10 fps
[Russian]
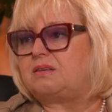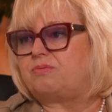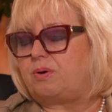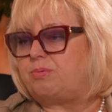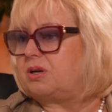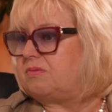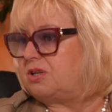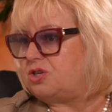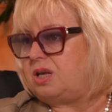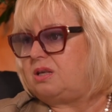это фабрика
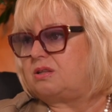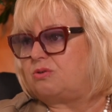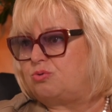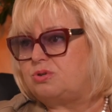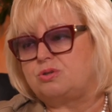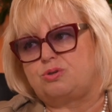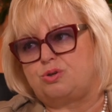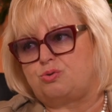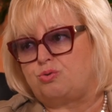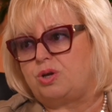«Волжанин», находится на
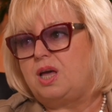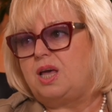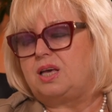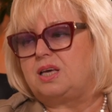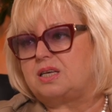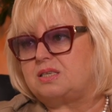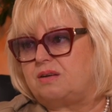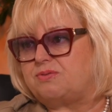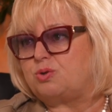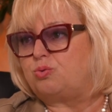территории
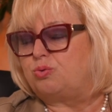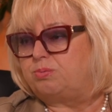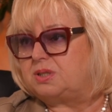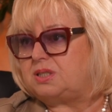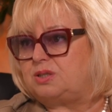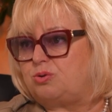Ярославской области.